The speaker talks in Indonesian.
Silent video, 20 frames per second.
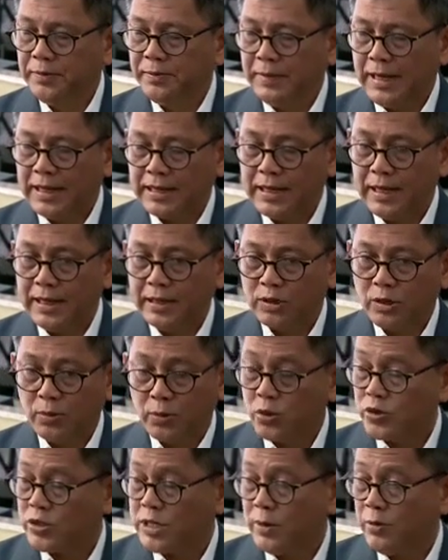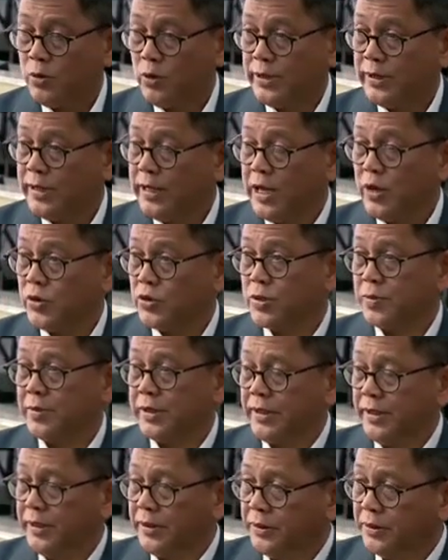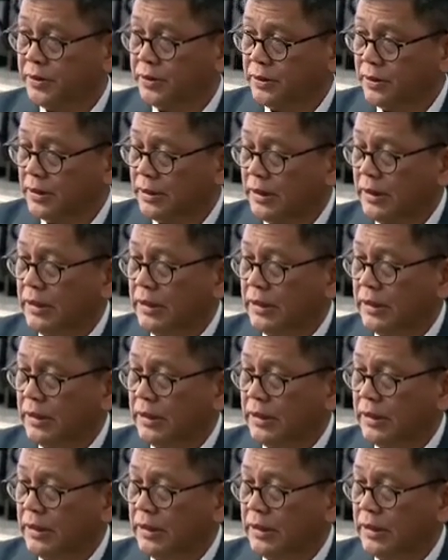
maka keputusan politik harus seperti itu.